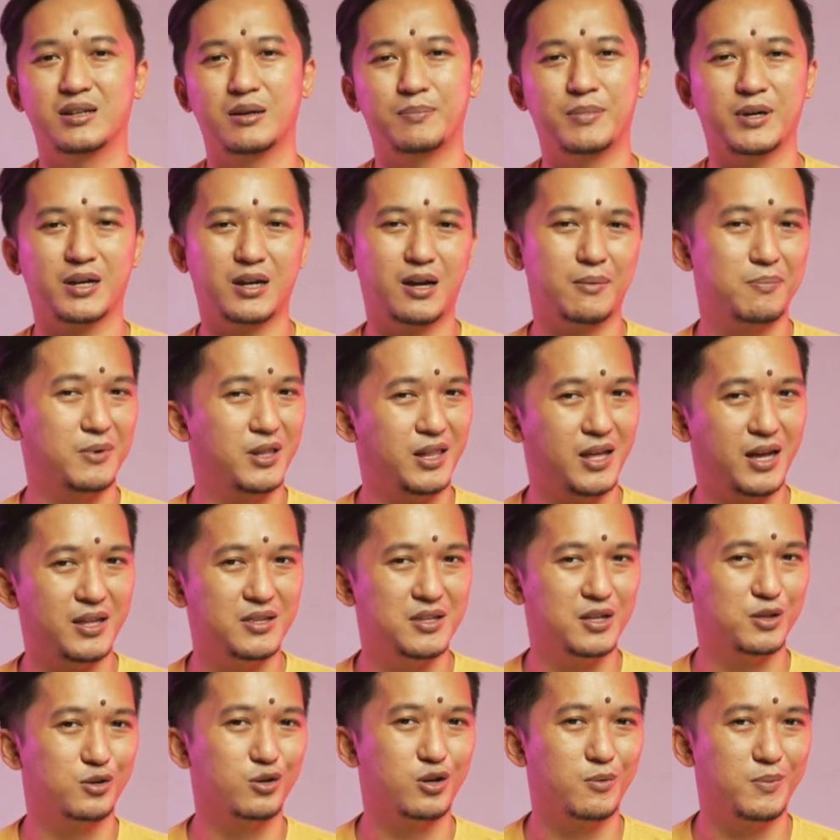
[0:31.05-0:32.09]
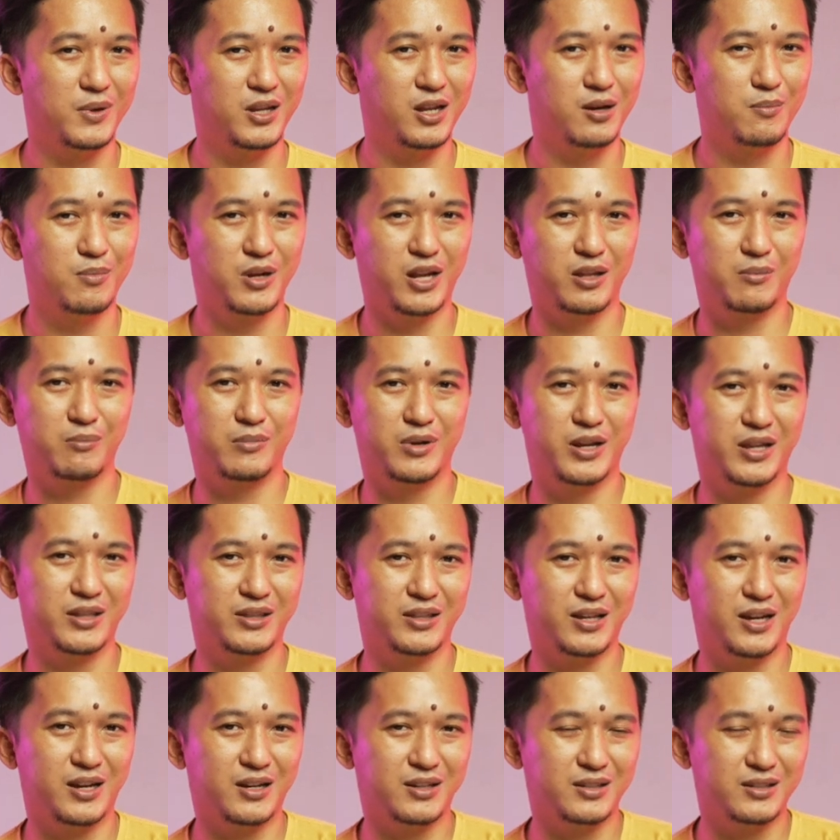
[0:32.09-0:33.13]
Apakah pilihan jatuh kepada brand-brand
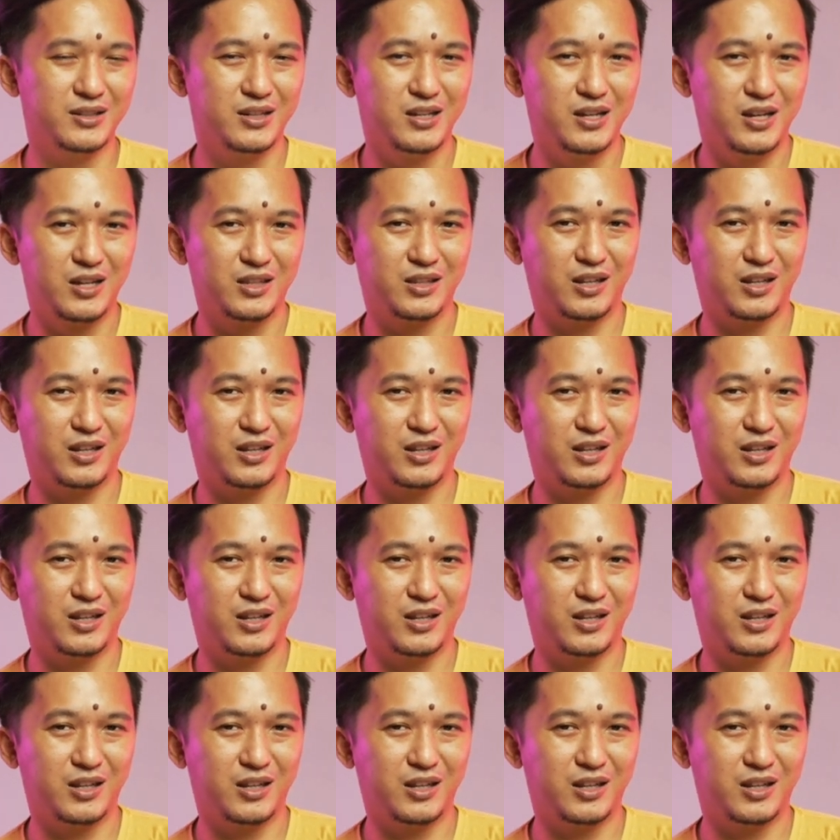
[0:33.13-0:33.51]
yang